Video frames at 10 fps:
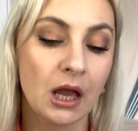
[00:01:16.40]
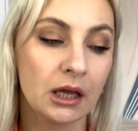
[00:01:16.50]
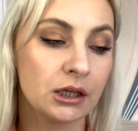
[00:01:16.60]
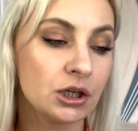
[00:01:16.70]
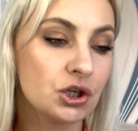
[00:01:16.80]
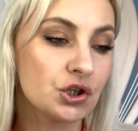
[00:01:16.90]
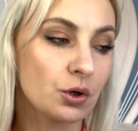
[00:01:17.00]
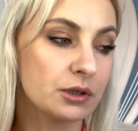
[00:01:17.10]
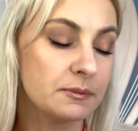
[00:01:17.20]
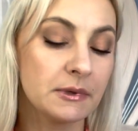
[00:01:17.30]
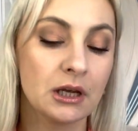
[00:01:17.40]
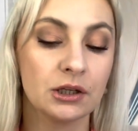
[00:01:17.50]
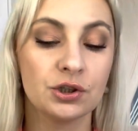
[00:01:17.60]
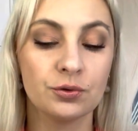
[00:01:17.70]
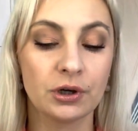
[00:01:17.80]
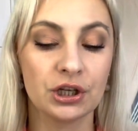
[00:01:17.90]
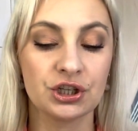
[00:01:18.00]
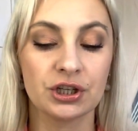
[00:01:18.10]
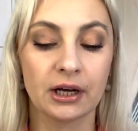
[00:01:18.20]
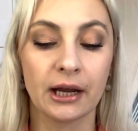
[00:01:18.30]
И еще из
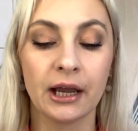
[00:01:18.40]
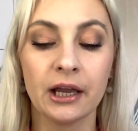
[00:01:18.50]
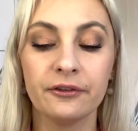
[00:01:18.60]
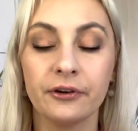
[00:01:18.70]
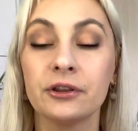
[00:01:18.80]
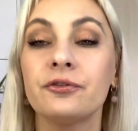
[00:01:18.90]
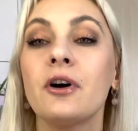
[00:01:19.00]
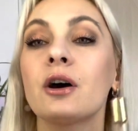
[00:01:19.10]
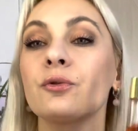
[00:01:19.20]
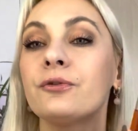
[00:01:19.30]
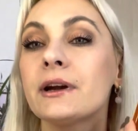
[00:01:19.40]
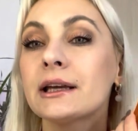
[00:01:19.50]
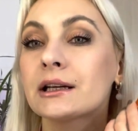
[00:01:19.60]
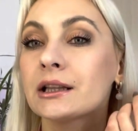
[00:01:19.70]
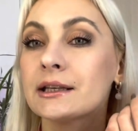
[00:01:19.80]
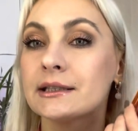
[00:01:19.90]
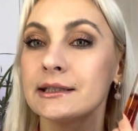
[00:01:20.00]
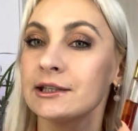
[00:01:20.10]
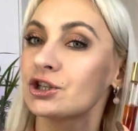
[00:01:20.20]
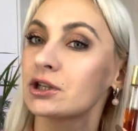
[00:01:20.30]
миниатюрочек Avon Faraway
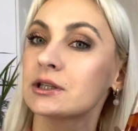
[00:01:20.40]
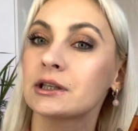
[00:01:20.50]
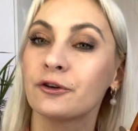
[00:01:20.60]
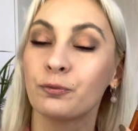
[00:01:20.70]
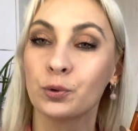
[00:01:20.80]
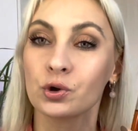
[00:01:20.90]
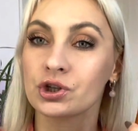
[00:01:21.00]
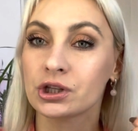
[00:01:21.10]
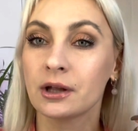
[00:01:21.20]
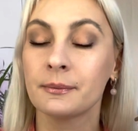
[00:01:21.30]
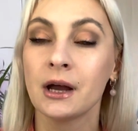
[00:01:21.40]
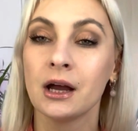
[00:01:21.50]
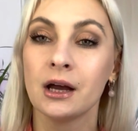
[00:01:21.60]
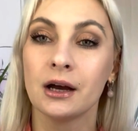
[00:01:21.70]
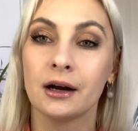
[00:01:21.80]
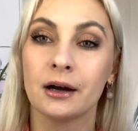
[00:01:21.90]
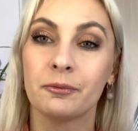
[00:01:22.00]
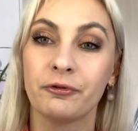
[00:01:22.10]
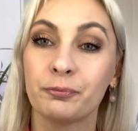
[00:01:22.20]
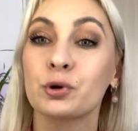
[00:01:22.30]
классический. В прошлом, а,
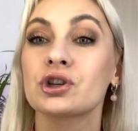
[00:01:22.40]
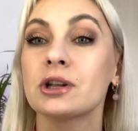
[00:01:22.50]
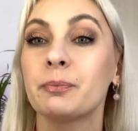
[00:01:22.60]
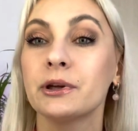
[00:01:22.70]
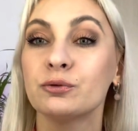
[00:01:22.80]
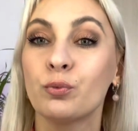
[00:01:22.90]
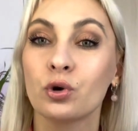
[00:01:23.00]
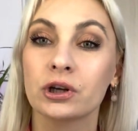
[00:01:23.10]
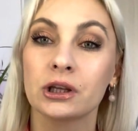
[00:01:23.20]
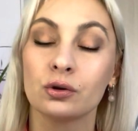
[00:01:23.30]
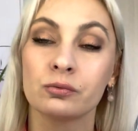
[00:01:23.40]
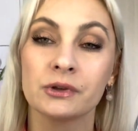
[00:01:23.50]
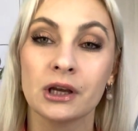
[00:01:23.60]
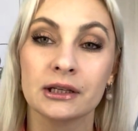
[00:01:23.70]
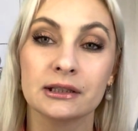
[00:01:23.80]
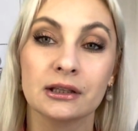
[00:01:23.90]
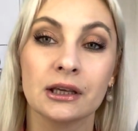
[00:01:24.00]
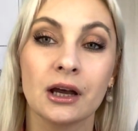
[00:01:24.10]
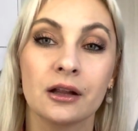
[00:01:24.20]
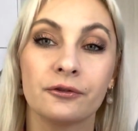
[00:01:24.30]
в прошлой подборке у меня
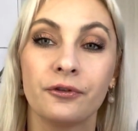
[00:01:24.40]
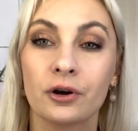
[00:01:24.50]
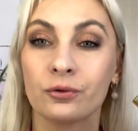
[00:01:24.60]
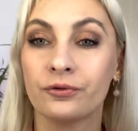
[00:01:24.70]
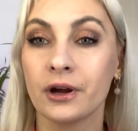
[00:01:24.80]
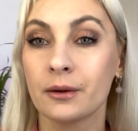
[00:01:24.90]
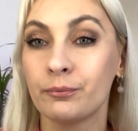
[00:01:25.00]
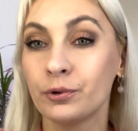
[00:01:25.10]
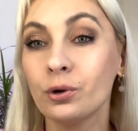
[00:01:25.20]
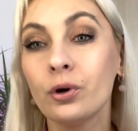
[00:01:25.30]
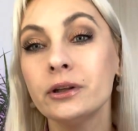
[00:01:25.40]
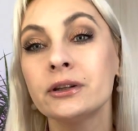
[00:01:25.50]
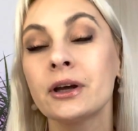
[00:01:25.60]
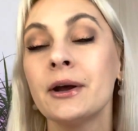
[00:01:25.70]
стоял Faraway Beyond.